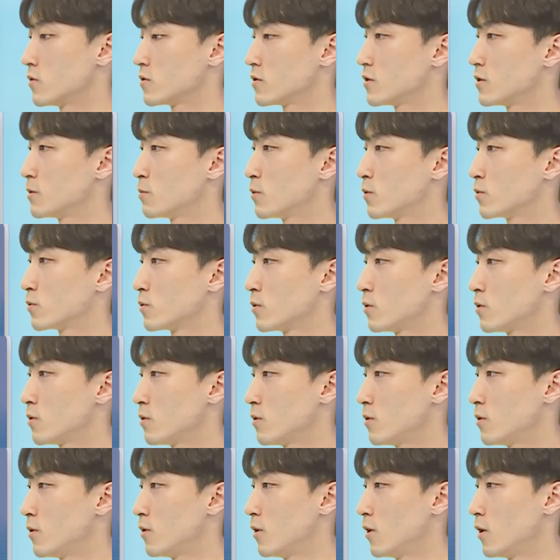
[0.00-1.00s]
15도,
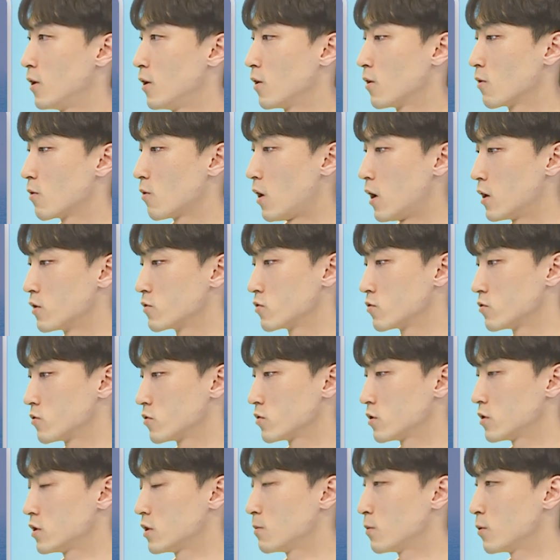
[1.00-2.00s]
광주
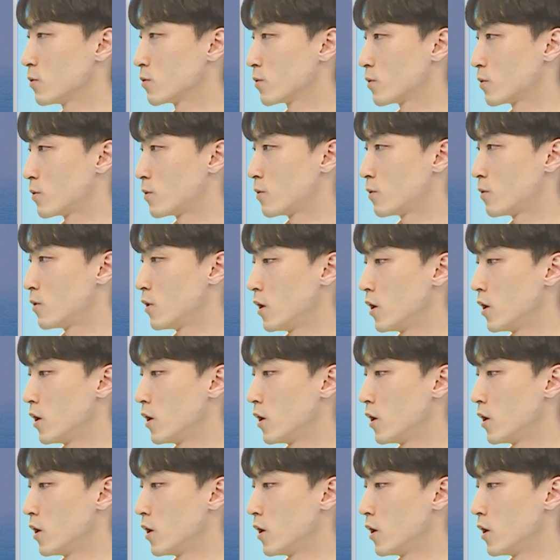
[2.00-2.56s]
15도,